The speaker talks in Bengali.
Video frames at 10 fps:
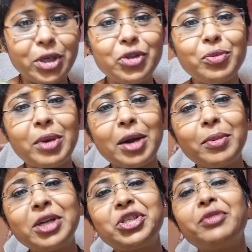কিন্তু
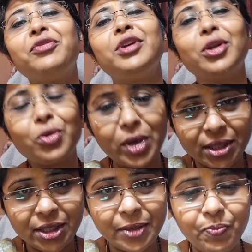বারবার সে ফিরেও
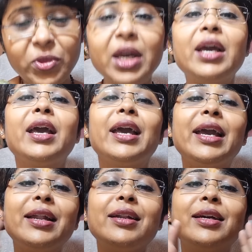আসছে
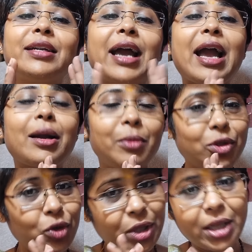এই রিডিংটা
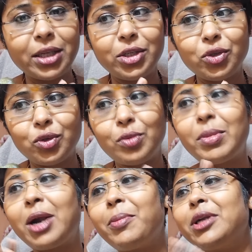একমাত্র তাদের জন্য
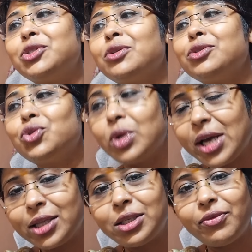বারবার যখন চলে
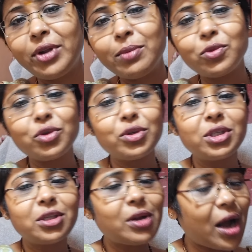যাচ্ছে ফিরে মনে
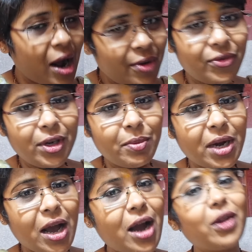হচ্ছে যেন আর ফিরবে
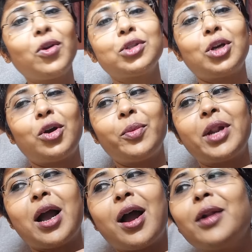না আর কথা হবে
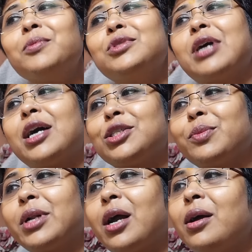না আর বুঝে
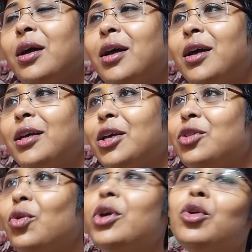আসবে না
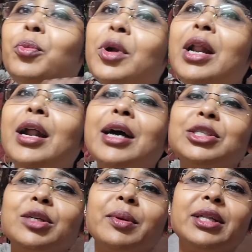কিন্তু ওই ওপরওয়ালার
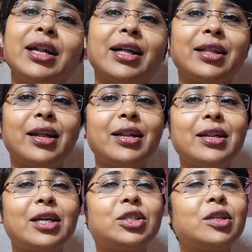আশীর্বাদে
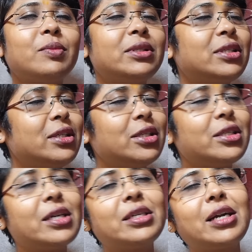রাধারানীর আশীর্বাদ
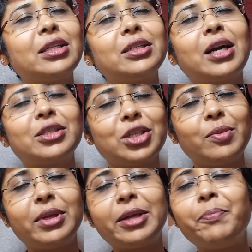শ্রীকৃষ্ণাজির
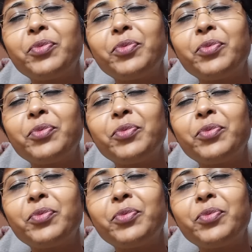আশীর্বাদে